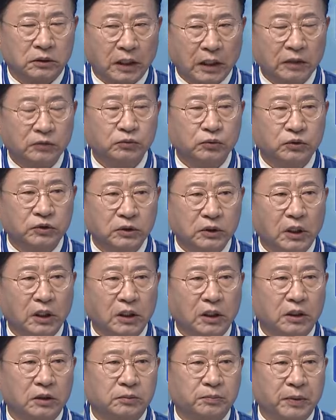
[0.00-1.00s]
아주
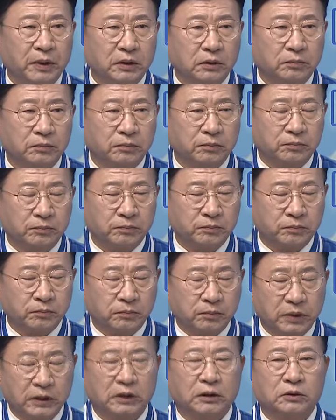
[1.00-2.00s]
심각하게 반,
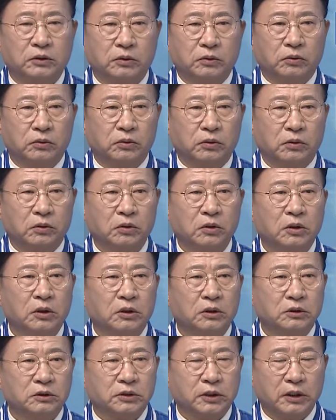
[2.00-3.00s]
받아들이고요.
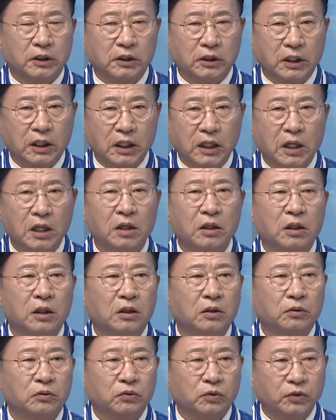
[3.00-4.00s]
제가
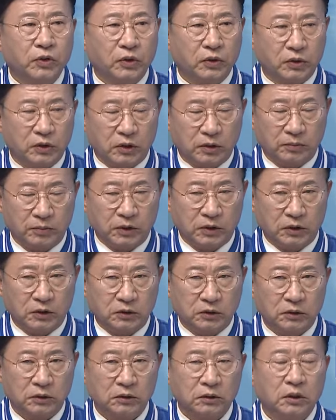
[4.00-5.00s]
국회의원이
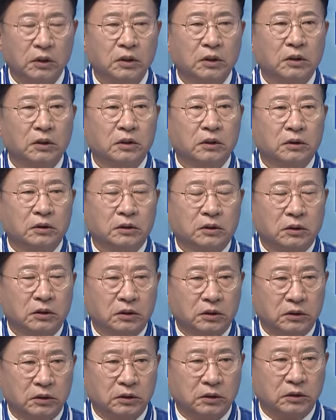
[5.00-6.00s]
되면 네.
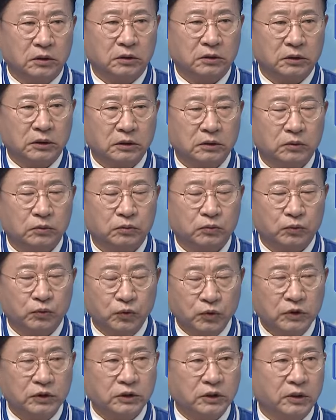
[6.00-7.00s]
이
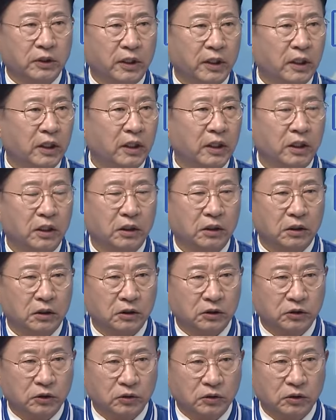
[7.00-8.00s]
유니스트에
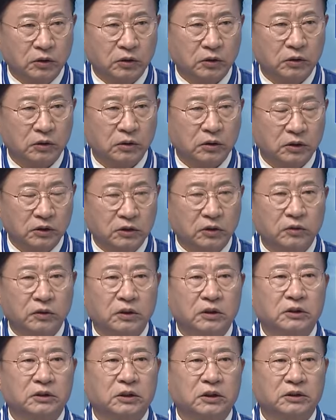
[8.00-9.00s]
어전원,
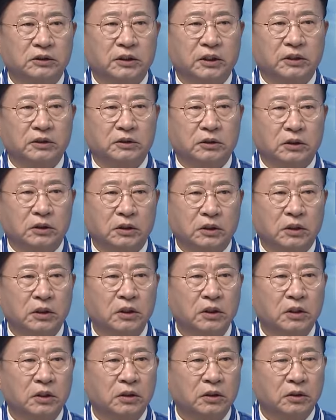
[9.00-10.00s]
어전원을 설치해서